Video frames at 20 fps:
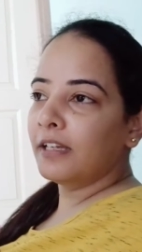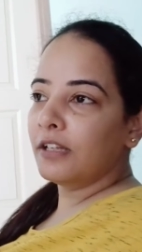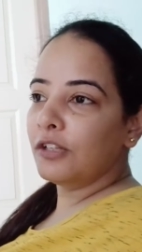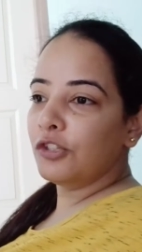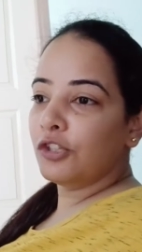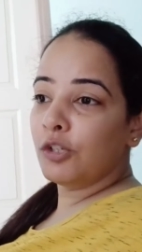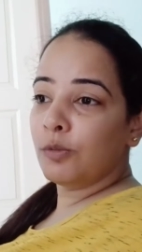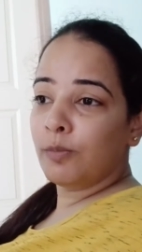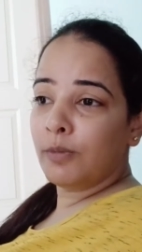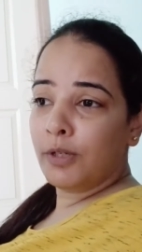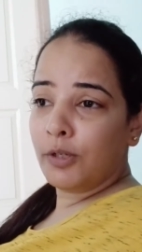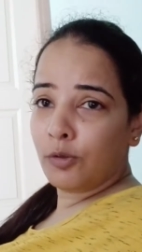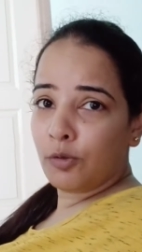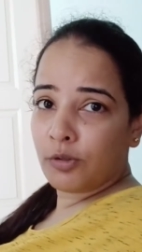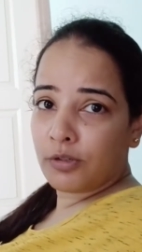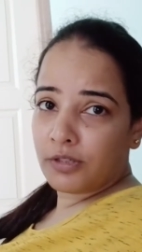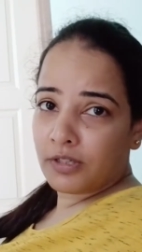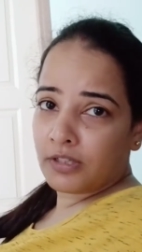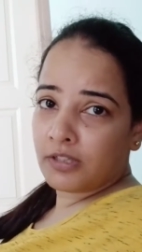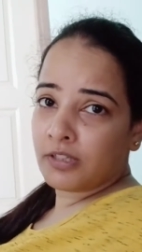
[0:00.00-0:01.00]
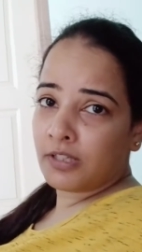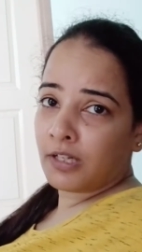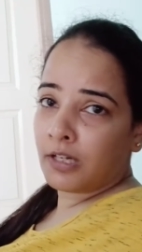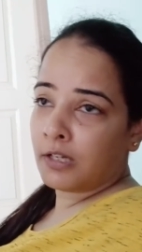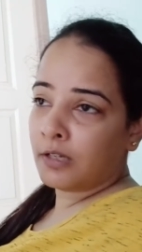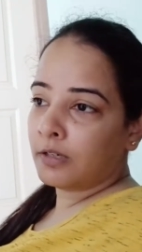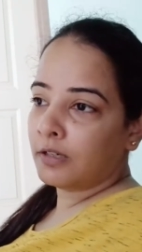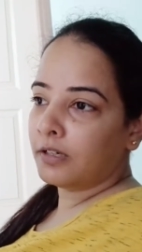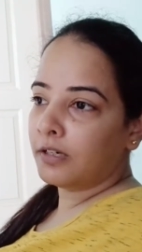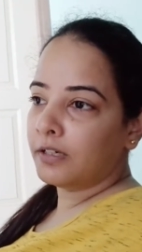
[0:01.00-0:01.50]
चिमनी को ज़रा
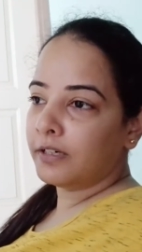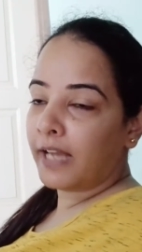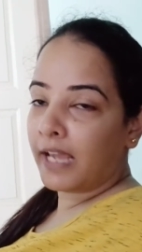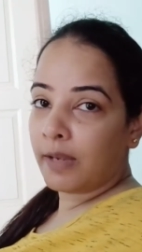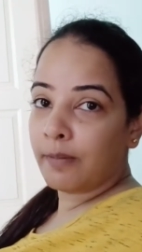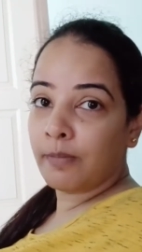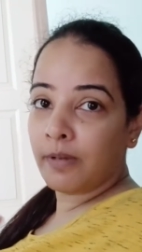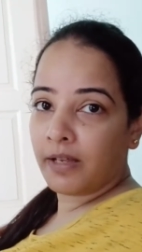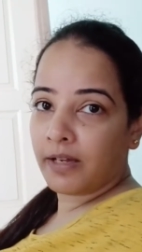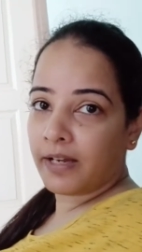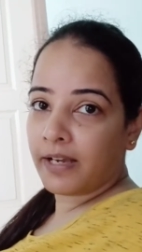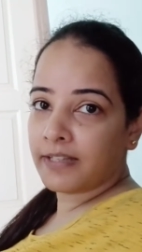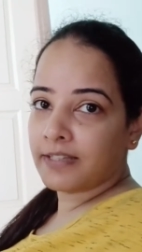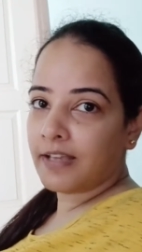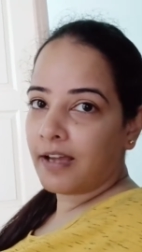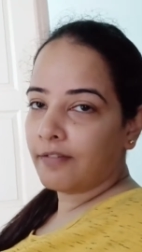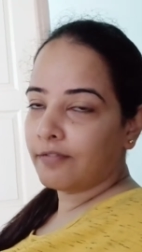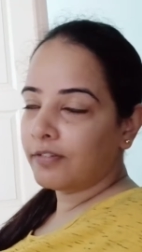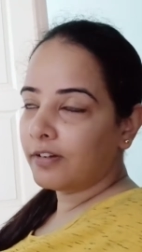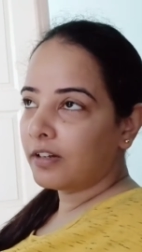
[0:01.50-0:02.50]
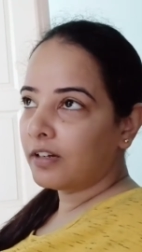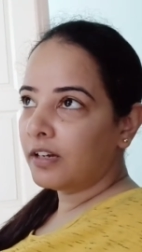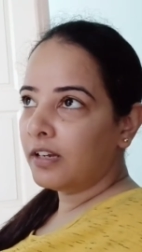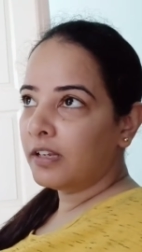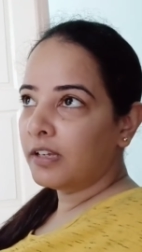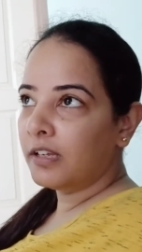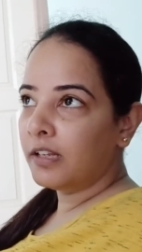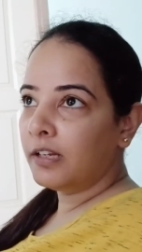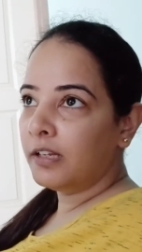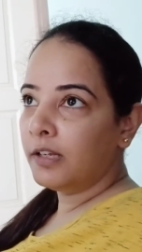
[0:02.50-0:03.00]
टाइम लगा है साफ़ करने
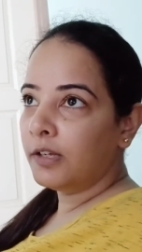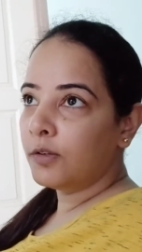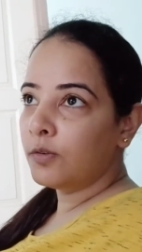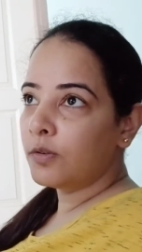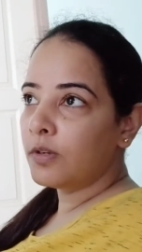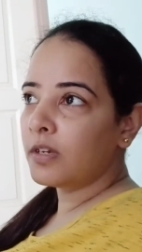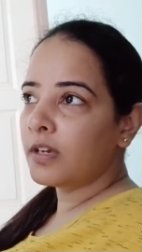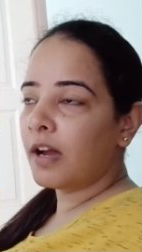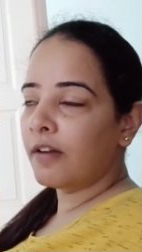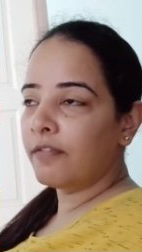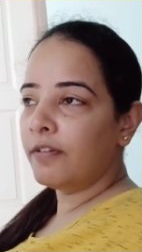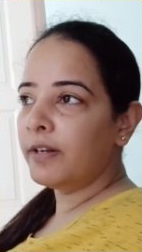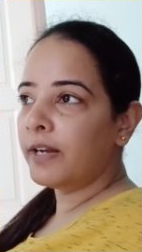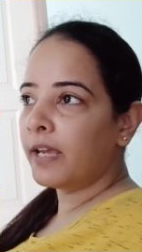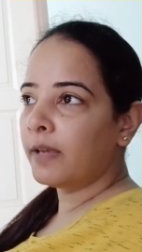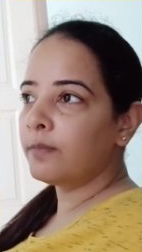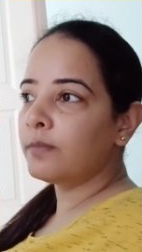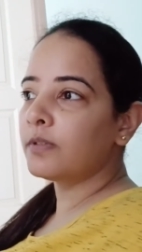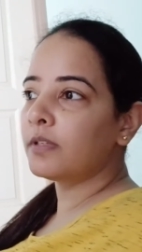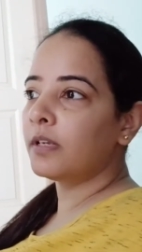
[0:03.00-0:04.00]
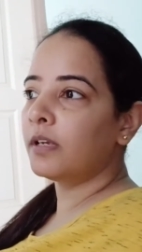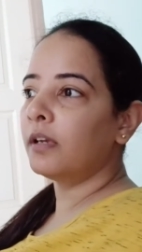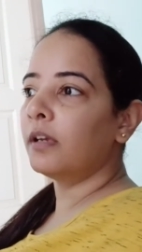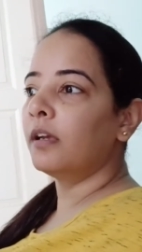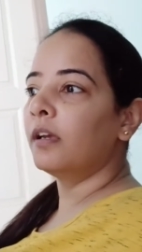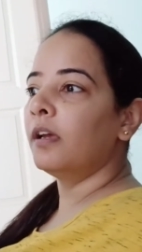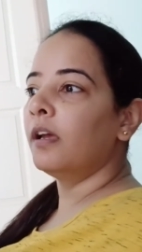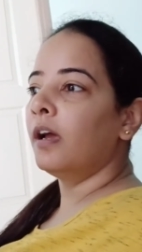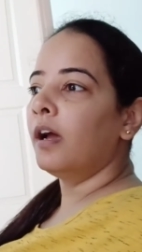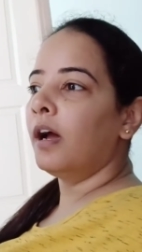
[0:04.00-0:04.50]
के लिए क्योंकि काफ़ी टाइम से
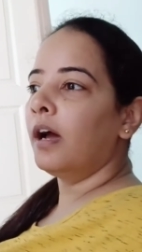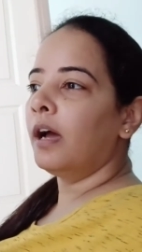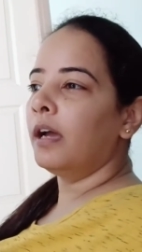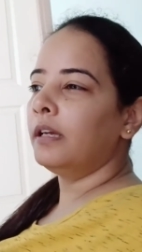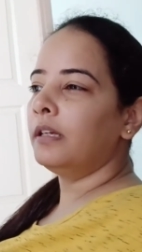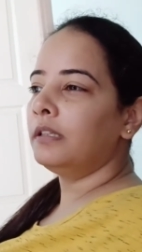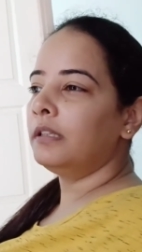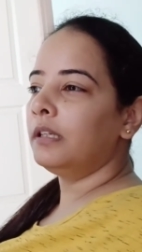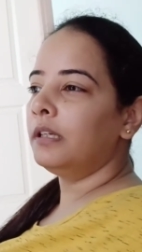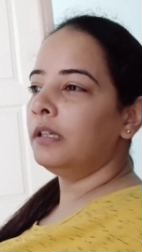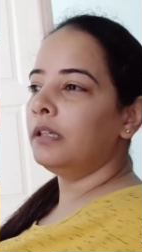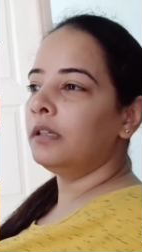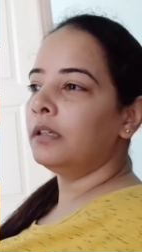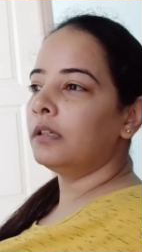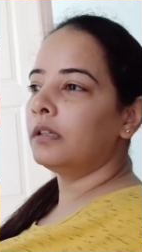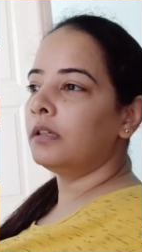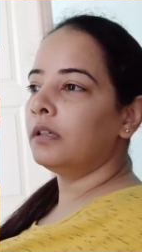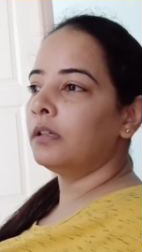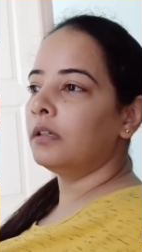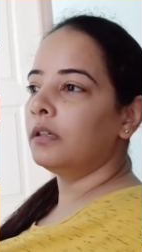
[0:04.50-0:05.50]
आई थिंक